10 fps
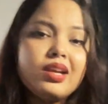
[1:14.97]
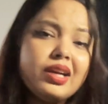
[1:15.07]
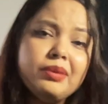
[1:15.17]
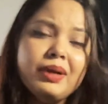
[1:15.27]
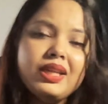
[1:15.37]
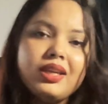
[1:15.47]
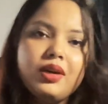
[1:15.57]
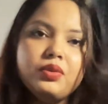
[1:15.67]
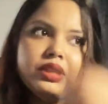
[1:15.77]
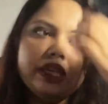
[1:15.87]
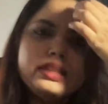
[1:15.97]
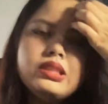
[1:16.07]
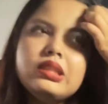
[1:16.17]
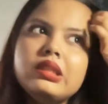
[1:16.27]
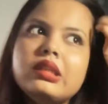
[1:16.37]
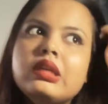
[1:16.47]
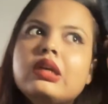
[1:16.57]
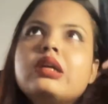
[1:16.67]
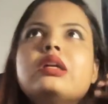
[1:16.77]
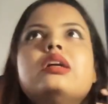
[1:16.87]
कई बार क्या होता है कि
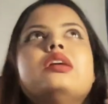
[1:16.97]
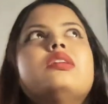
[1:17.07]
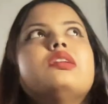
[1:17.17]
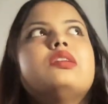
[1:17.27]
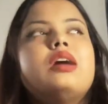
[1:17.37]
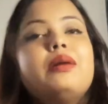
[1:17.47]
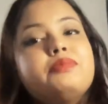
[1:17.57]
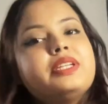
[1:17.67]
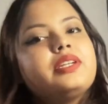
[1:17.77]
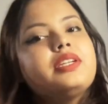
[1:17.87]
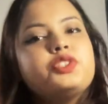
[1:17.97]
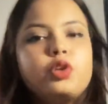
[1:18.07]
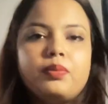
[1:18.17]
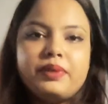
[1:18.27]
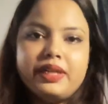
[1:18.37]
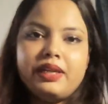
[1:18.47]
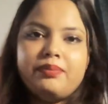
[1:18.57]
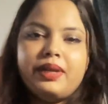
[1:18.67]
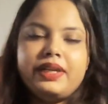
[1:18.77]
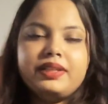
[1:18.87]
हम डायरेक्टली जॉब के लिए
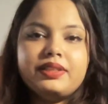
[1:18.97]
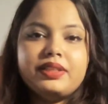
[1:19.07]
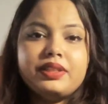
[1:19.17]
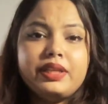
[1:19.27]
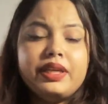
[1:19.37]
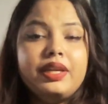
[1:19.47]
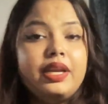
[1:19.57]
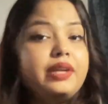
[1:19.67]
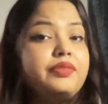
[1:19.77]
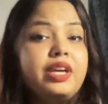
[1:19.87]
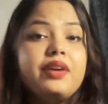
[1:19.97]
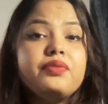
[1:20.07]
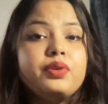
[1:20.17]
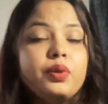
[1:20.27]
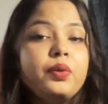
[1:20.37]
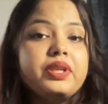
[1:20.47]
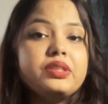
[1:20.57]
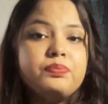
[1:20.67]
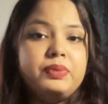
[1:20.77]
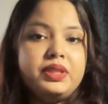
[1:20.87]
अप्लाई कर देते हैं एंड वी हैव नो
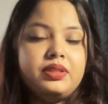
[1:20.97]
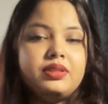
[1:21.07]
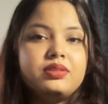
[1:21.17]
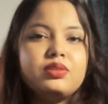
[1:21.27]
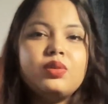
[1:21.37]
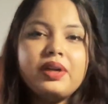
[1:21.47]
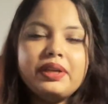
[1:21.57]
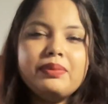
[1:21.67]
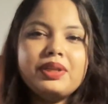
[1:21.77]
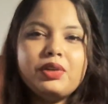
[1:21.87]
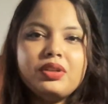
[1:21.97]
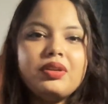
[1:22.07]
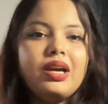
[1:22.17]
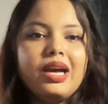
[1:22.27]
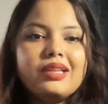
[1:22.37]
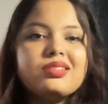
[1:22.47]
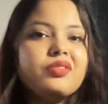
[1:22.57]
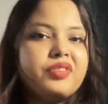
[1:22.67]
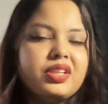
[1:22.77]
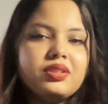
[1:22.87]
एक्सपीरियंस तो कई बार क्या होता है एज अ
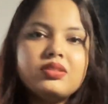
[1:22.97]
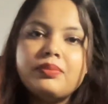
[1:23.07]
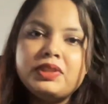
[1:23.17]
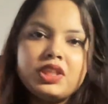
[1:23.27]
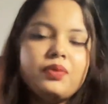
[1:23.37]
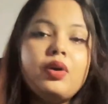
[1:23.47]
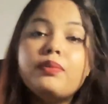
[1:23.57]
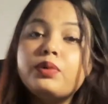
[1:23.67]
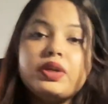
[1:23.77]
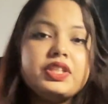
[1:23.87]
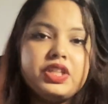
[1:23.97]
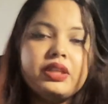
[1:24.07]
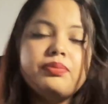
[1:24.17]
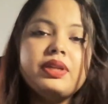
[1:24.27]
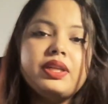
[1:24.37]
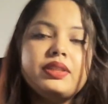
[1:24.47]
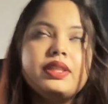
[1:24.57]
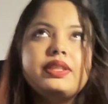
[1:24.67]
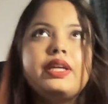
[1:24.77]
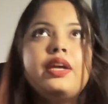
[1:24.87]
फ्रेशर समझ के वो आपको रिजेक्ट भी कर
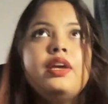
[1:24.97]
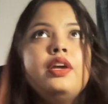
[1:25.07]
देते हैं